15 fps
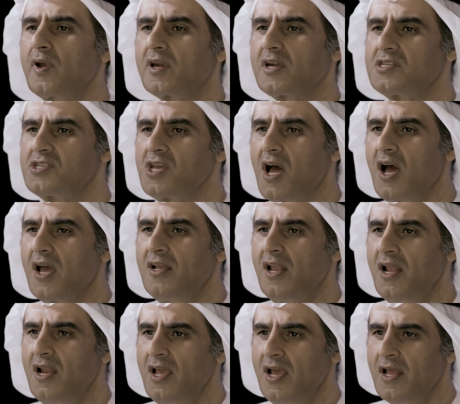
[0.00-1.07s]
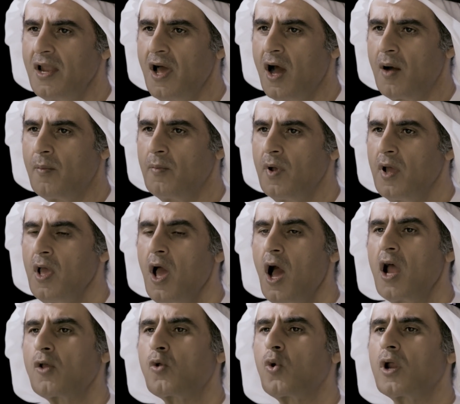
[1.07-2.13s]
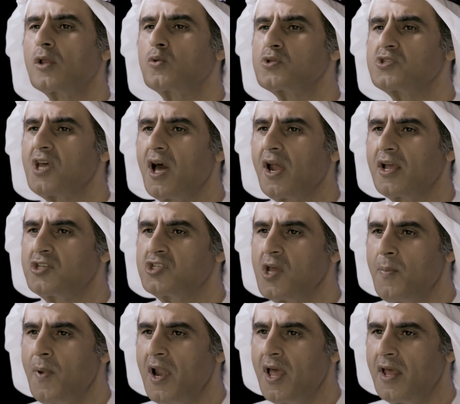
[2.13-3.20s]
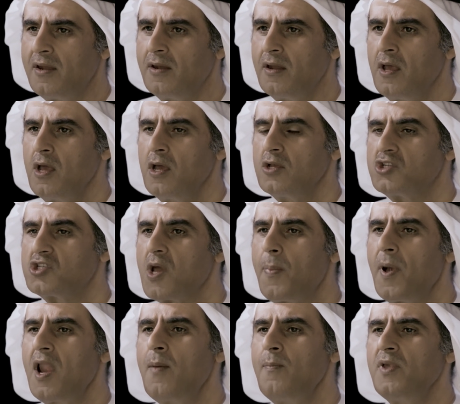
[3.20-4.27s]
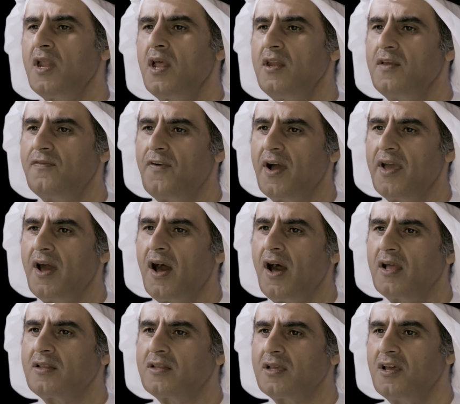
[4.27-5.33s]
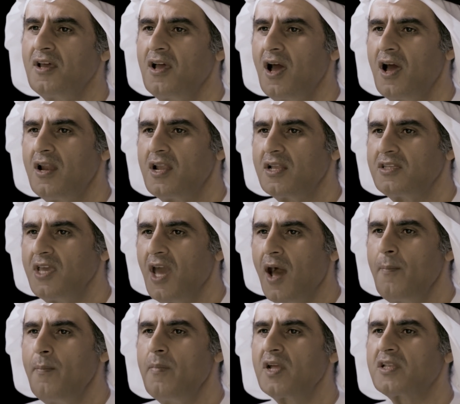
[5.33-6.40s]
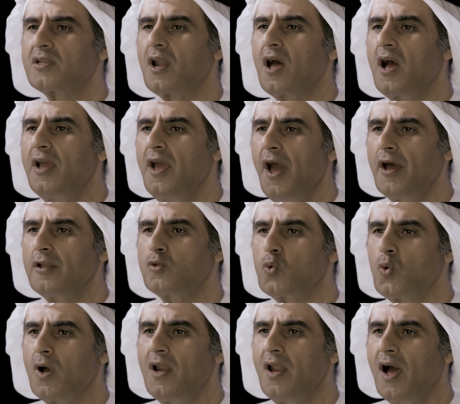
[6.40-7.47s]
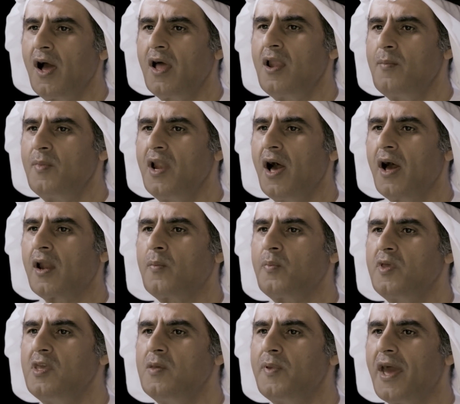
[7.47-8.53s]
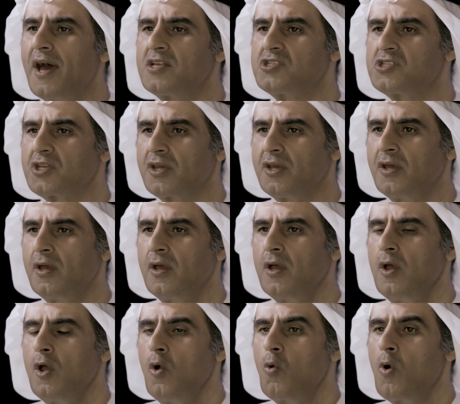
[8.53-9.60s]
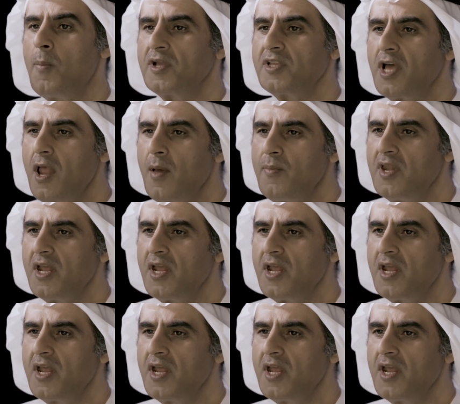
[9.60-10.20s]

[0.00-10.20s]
من رسائل الإعلام الكرة صارت جبلا جبلا من النفايات التي عمت رائحتها العالم العربي بأسره وبدلا